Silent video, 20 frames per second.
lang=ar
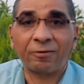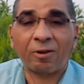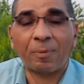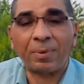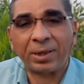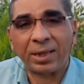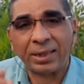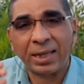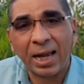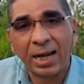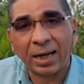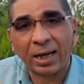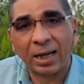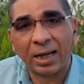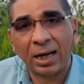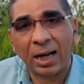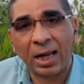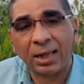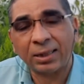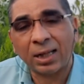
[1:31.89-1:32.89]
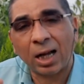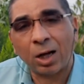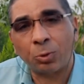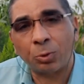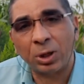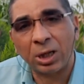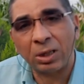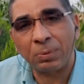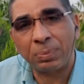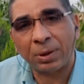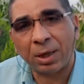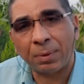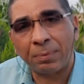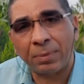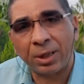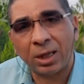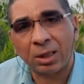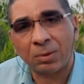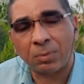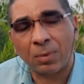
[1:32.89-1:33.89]
فمحتاج إلى تعويض
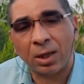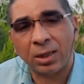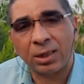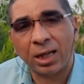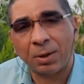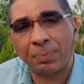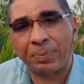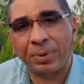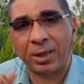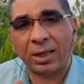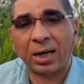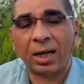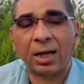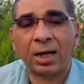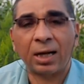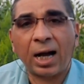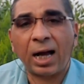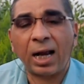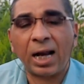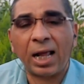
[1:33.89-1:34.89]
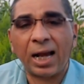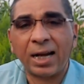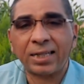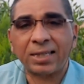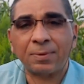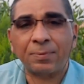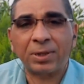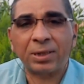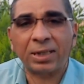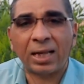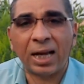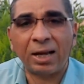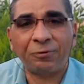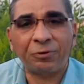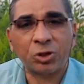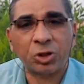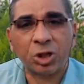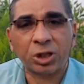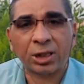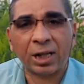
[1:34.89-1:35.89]
بكمية مية كبيرة على العكس من ده
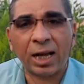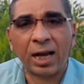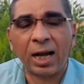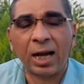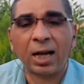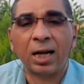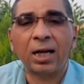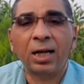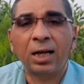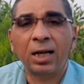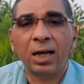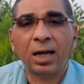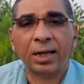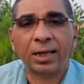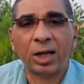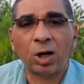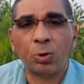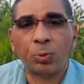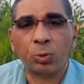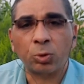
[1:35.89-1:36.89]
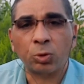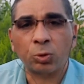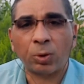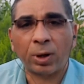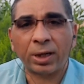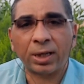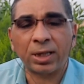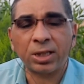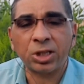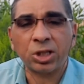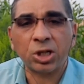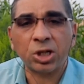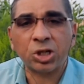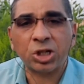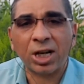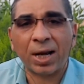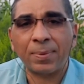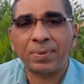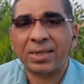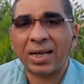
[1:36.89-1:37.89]
في الشتاء الجو بيكون كويس
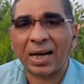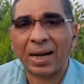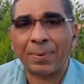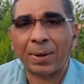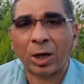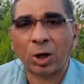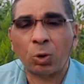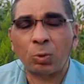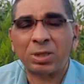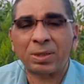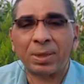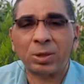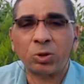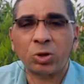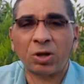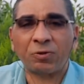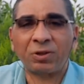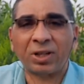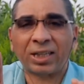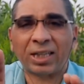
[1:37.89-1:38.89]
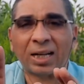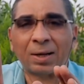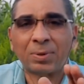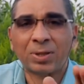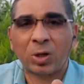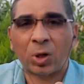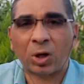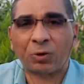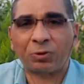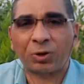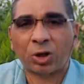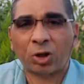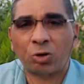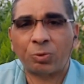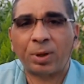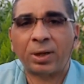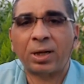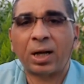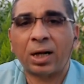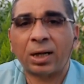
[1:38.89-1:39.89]
الشمس أغلبها غيوم زي ما انتم شايفين كده أنا بصور في
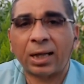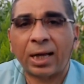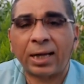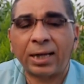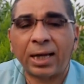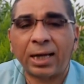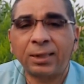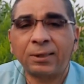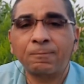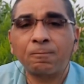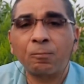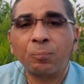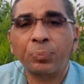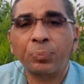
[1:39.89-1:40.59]
غيوم النهاردة ديت